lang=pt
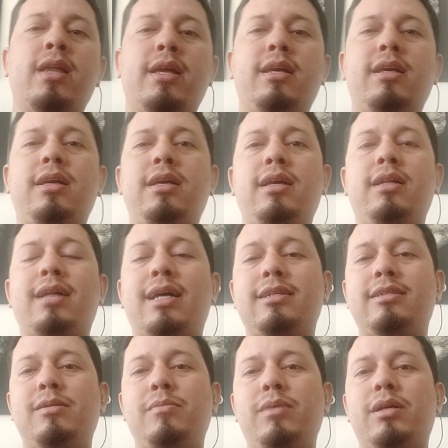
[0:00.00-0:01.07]
e
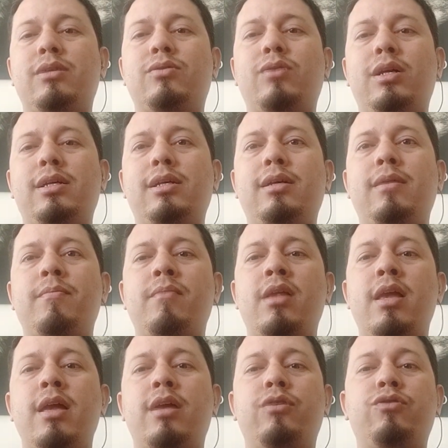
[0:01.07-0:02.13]
nascimento ali,
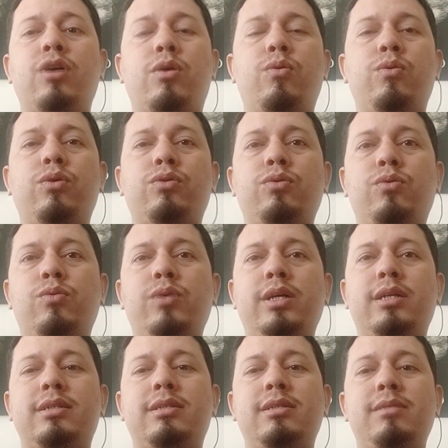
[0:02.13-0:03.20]
de acordo com
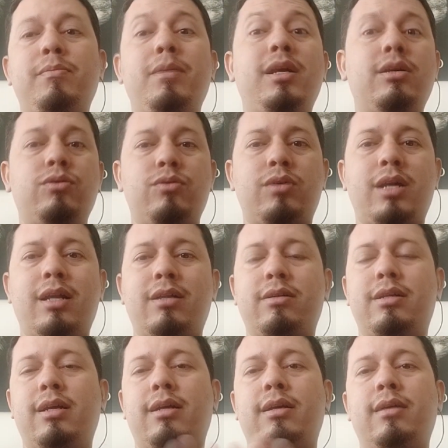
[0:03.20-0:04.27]
esse medo que ela
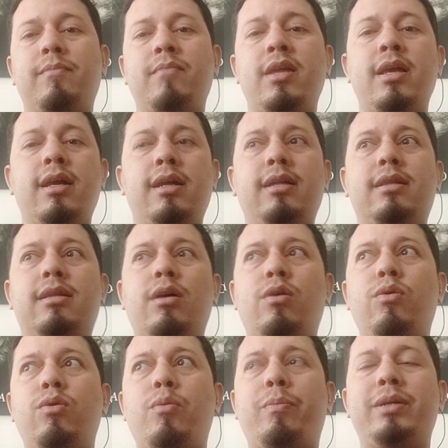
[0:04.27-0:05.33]
tem.
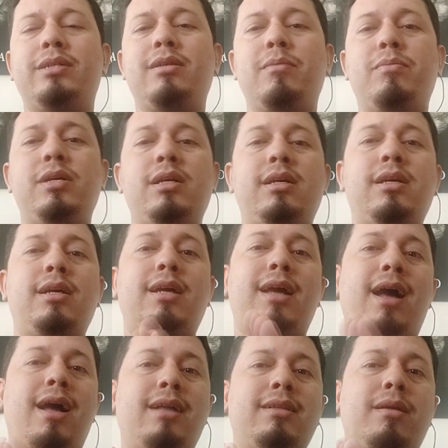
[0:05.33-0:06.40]
Então eu percebi que
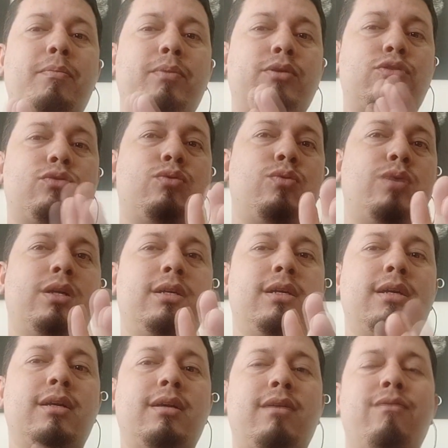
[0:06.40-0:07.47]
cada pessoa
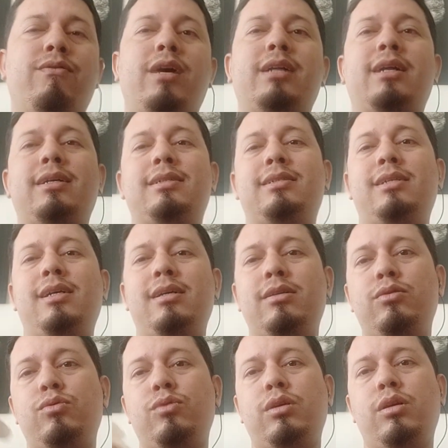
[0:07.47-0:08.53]
ali que vai
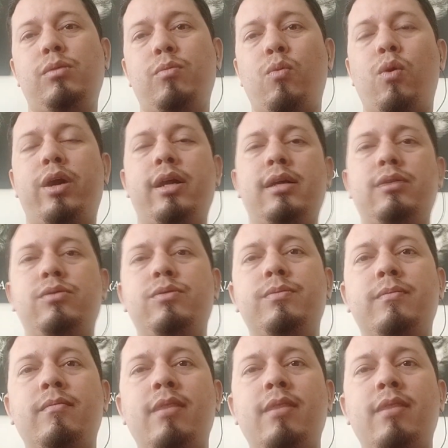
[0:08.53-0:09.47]
nascendo e morrendo